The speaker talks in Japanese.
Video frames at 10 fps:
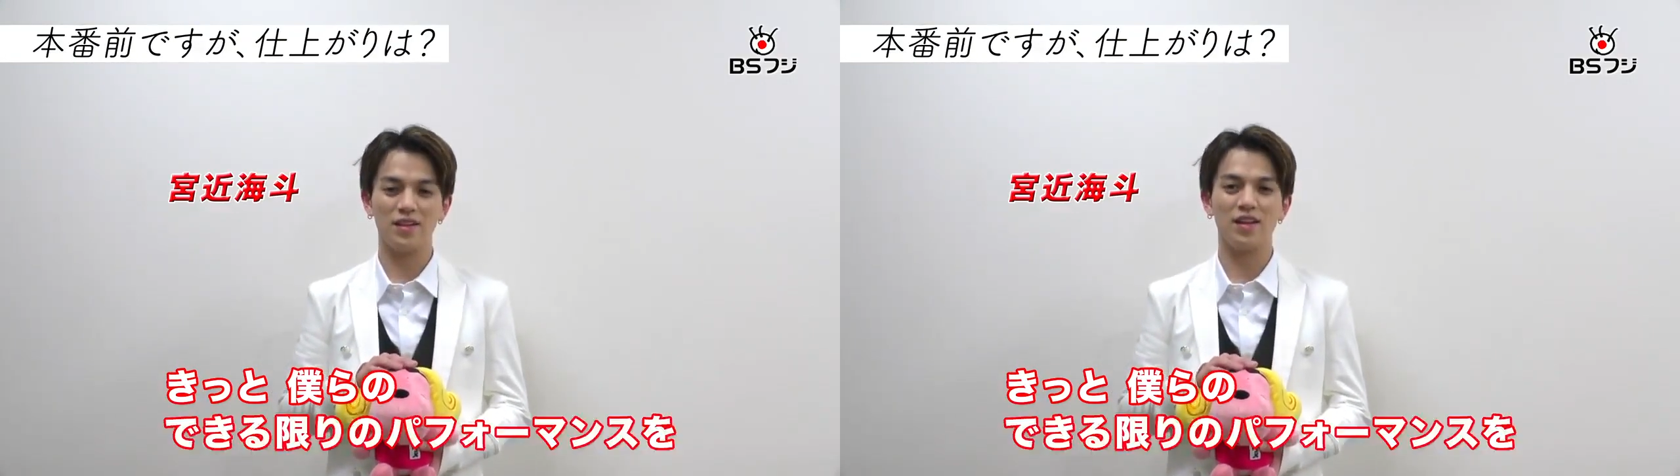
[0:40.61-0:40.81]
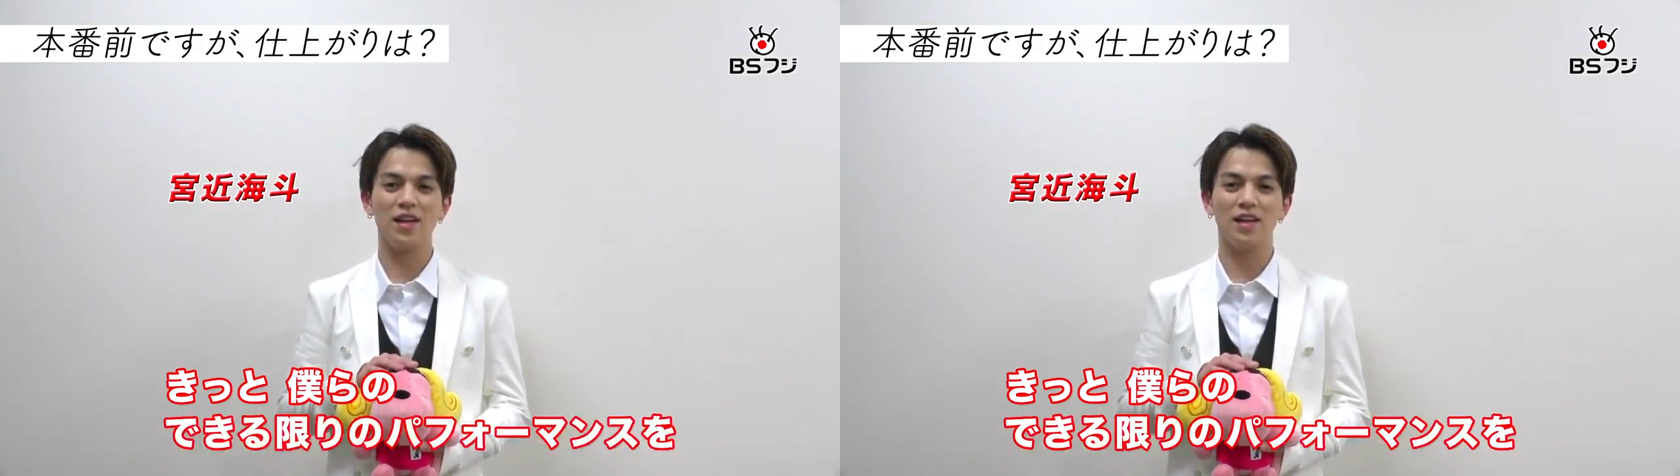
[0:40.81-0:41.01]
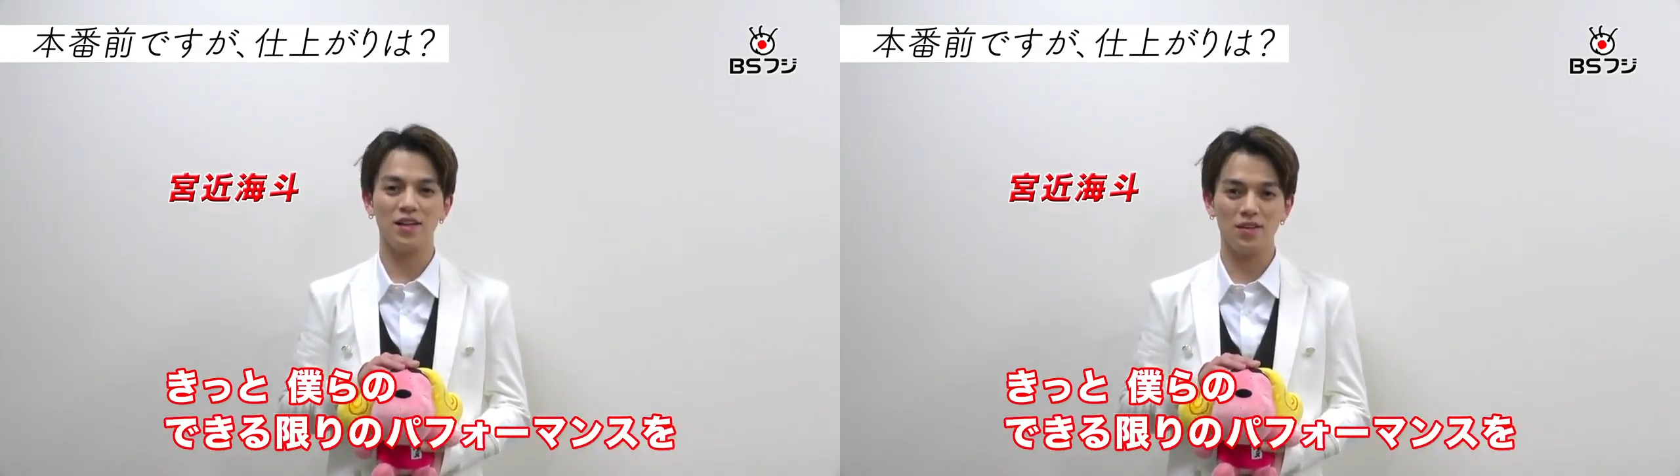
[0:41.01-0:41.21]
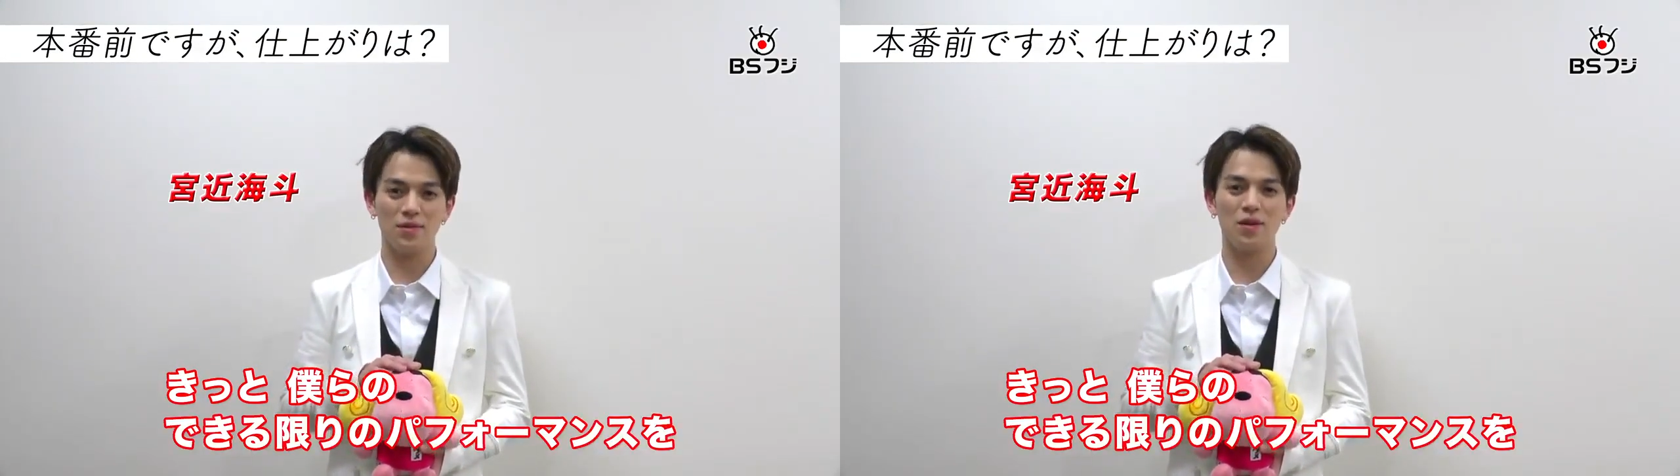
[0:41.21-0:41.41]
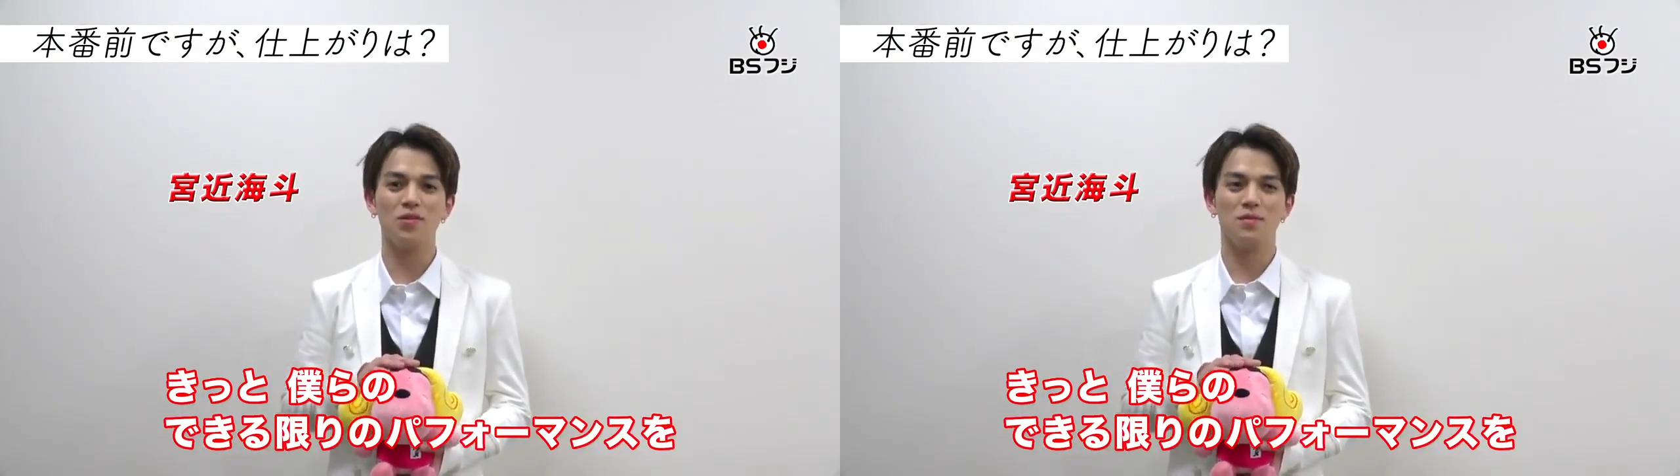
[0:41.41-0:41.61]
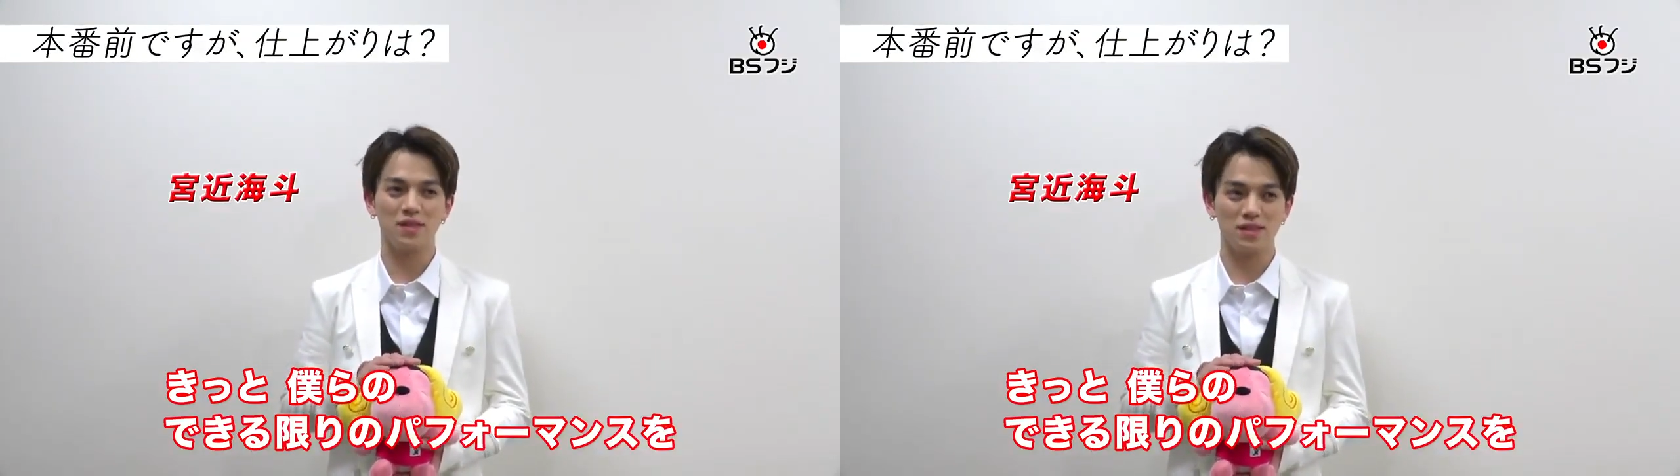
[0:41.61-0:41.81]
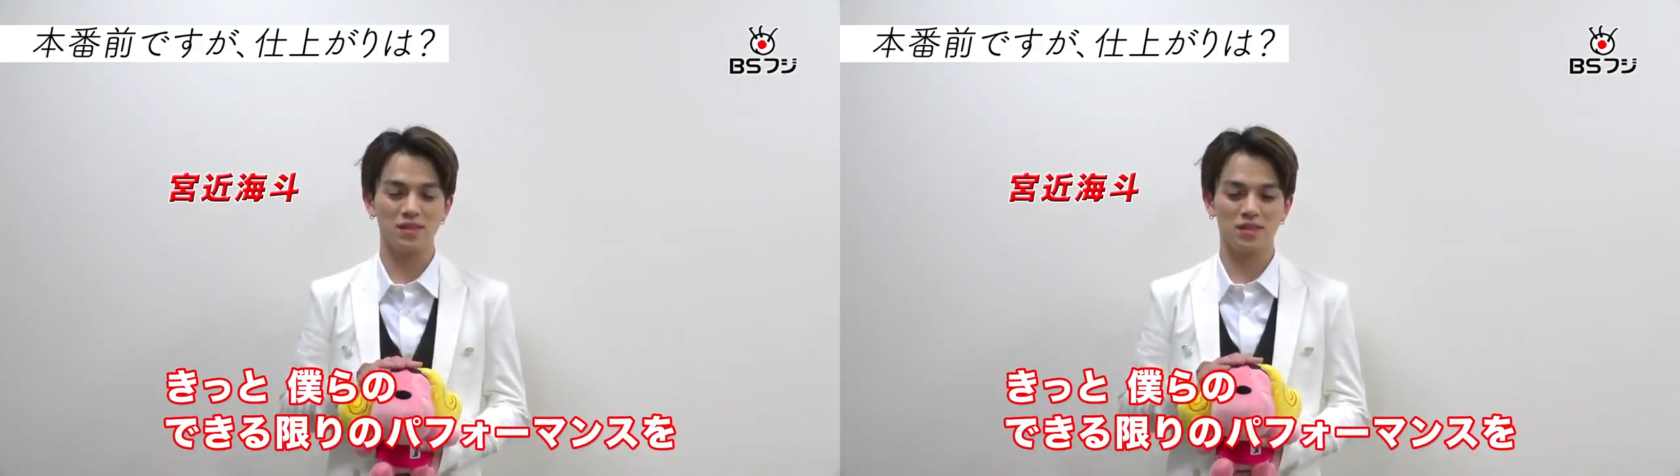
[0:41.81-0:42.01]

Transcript: きる限りのパフォーマンス